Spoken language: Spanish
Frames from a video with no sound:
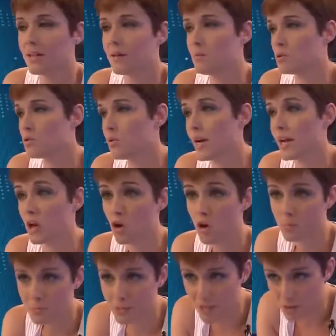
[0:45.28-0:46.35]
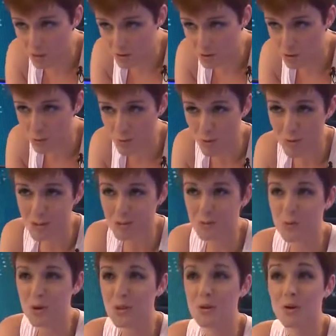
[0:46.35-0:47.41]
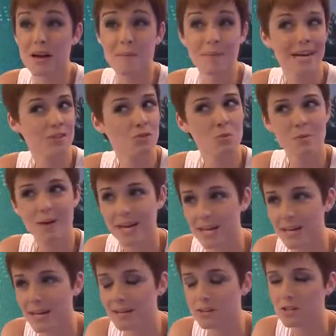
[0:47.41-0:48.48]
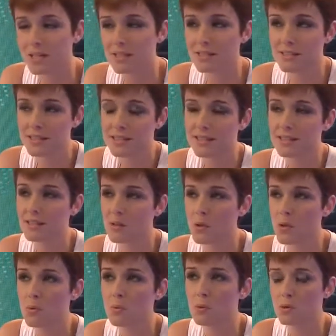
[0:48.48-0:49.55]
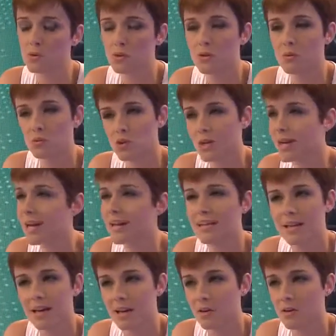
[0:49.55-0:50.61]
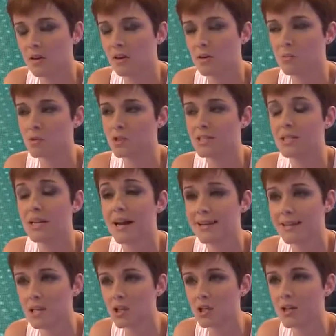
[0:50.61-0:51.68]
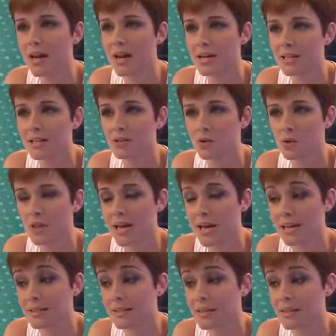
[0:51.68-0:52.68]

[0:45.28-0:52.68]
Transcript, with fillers: Tenemos un helicóptero, supone un esfuerzo, cámaras submarinas, o sea, se está intentando hacer un producto de mucha calidad ¿no? y con mucha interacción de las redes sociales.